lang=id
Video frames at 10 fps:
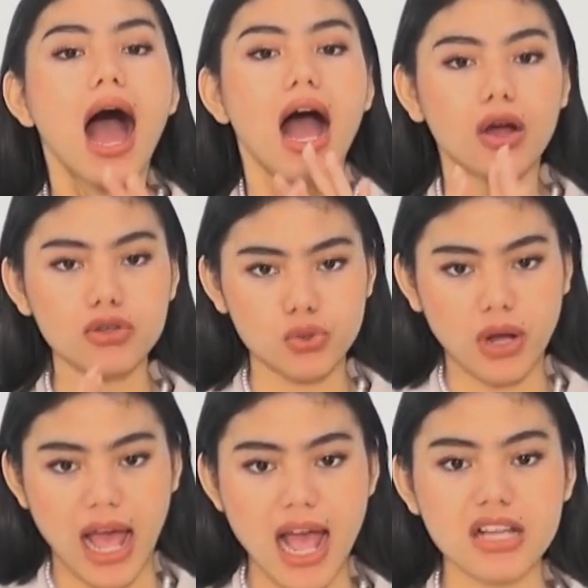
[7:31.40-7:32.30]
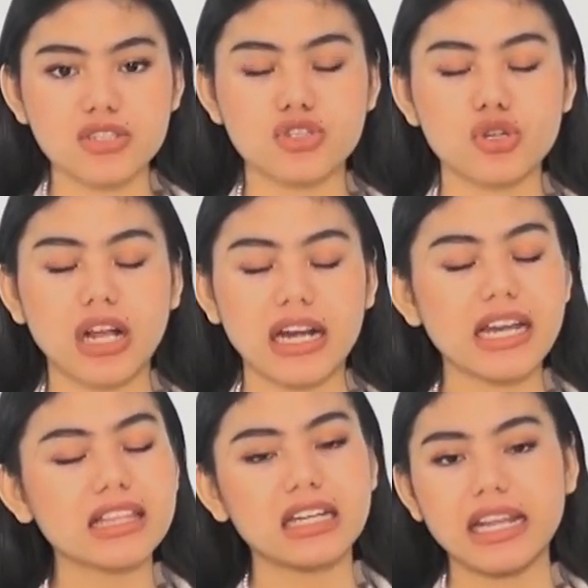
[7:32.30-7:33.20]
aku suka, jujur
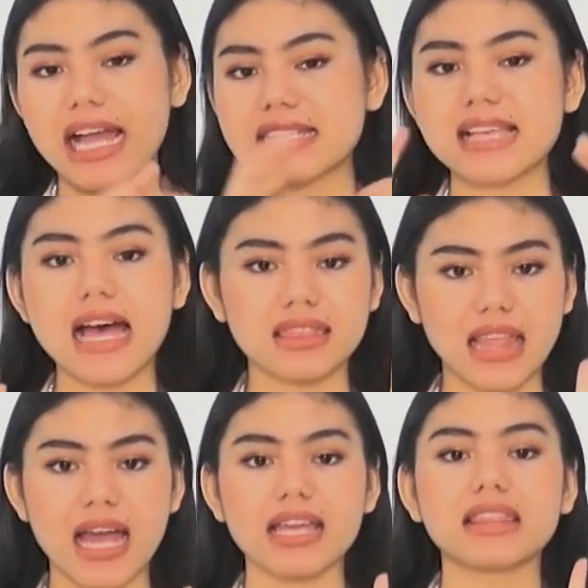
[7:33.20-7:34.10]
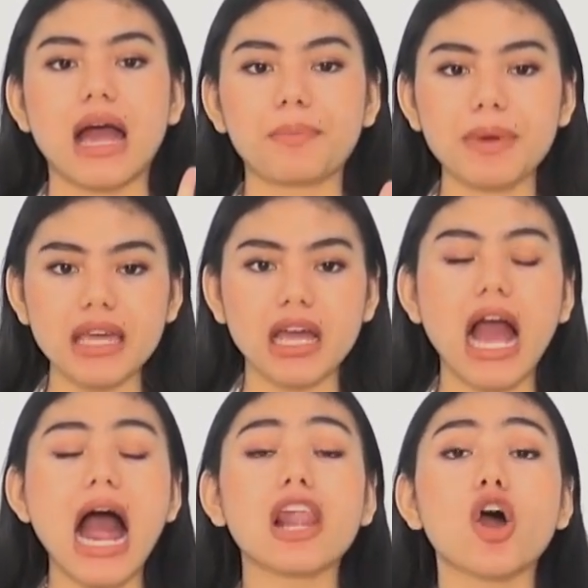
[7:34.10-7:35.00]
karena ini terlihat santai, tapi
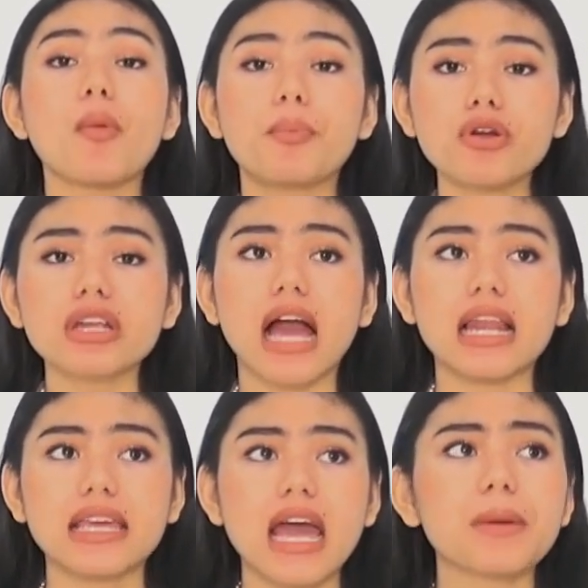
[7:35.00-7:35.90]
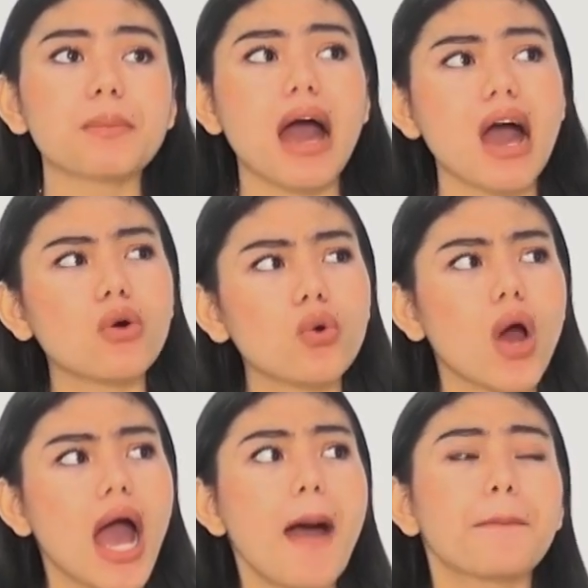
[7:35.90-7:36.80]
kalaupun kalian mau
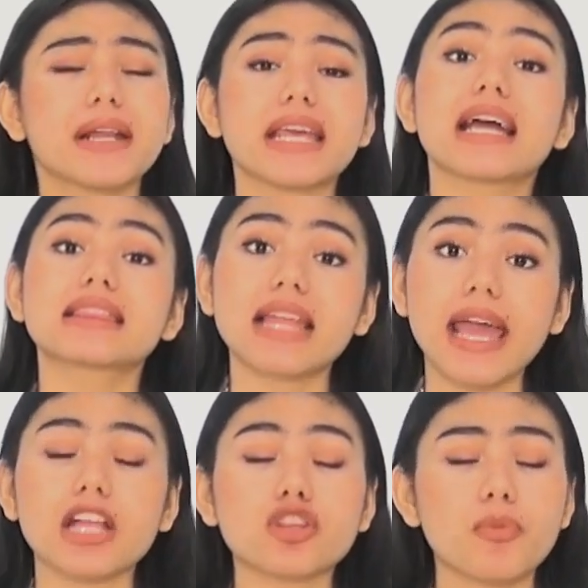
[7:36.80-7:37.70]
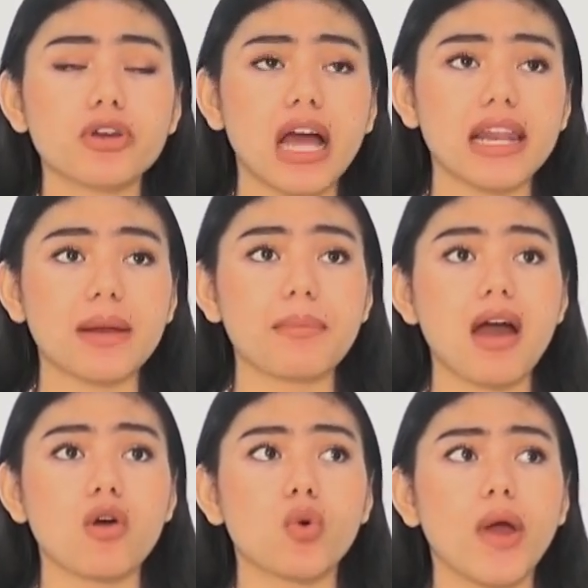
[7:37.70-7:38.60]
pergi ngeteh ataupun kalian
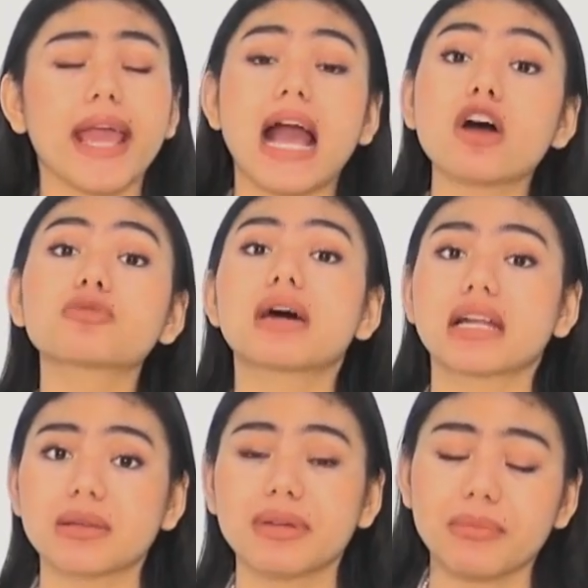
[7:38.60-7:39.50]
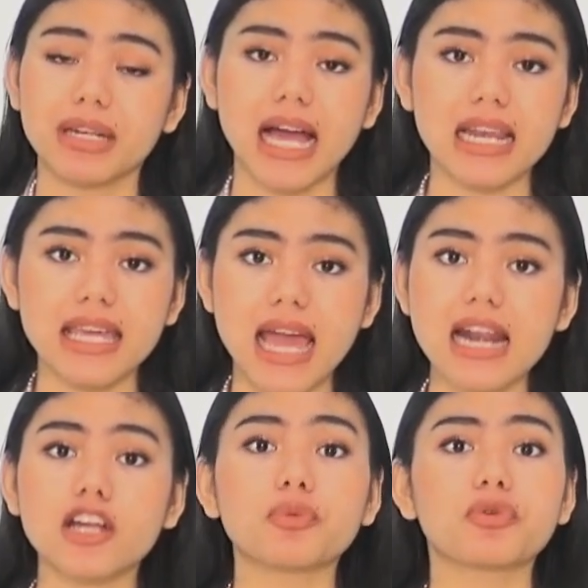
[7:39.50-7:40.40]
mau hangout bareng teman-teman
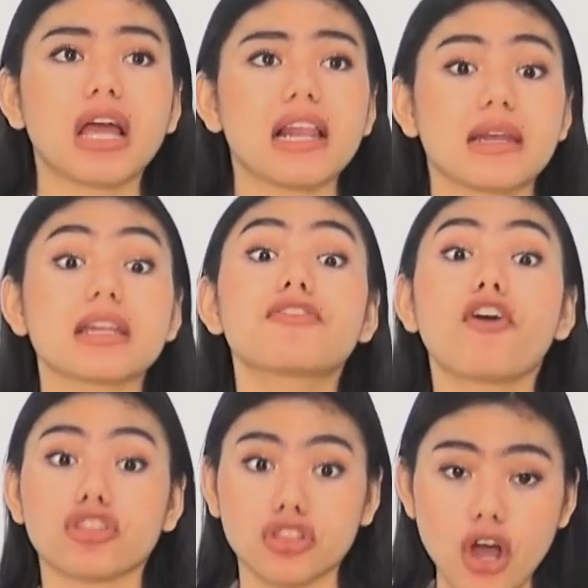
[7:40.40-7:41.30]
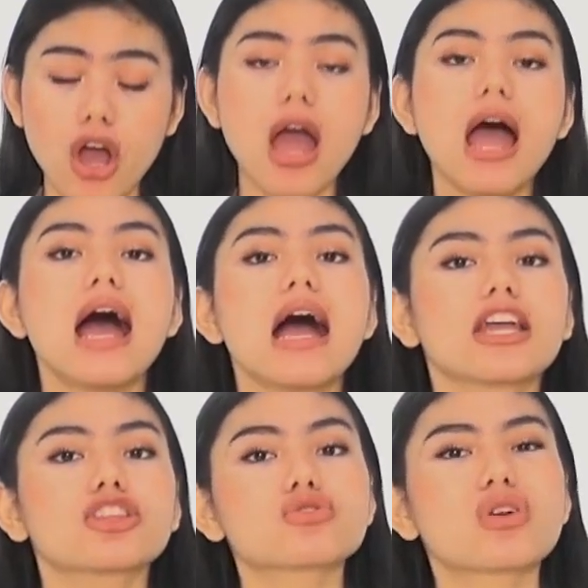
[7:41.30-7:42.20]
kalian ataupun kalian di foto,
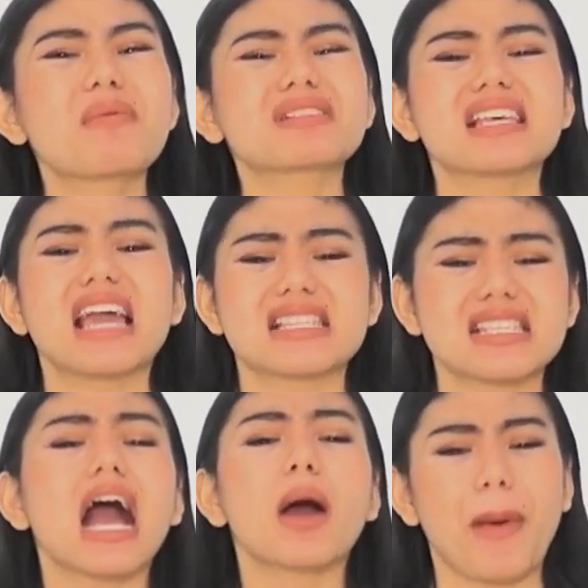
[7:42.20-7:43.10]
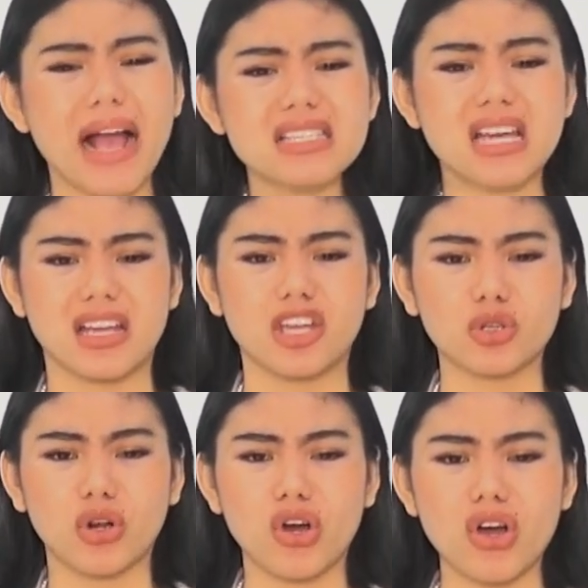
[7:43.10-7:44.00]
itu juga masih cakep aja
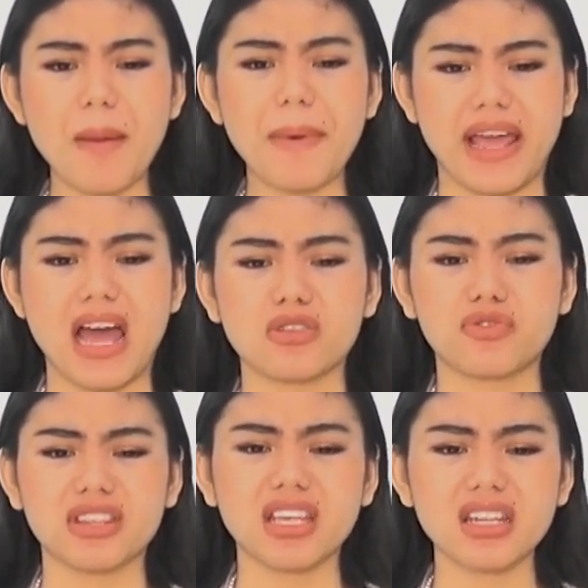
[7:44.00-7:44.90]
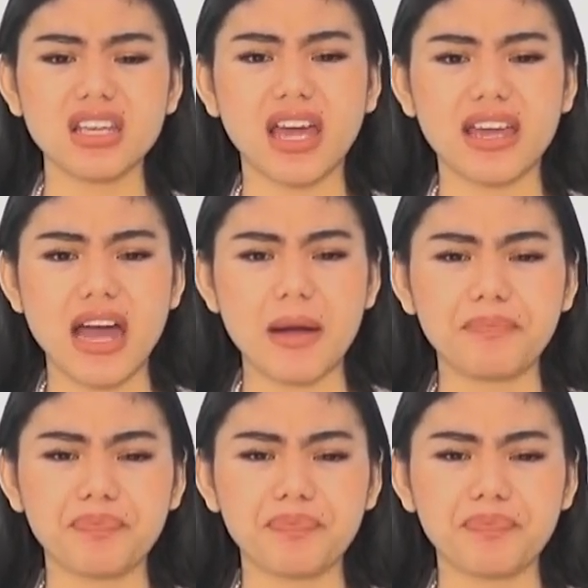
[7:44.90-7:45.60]
gitu loh. Apa ya outfitnya nih kayak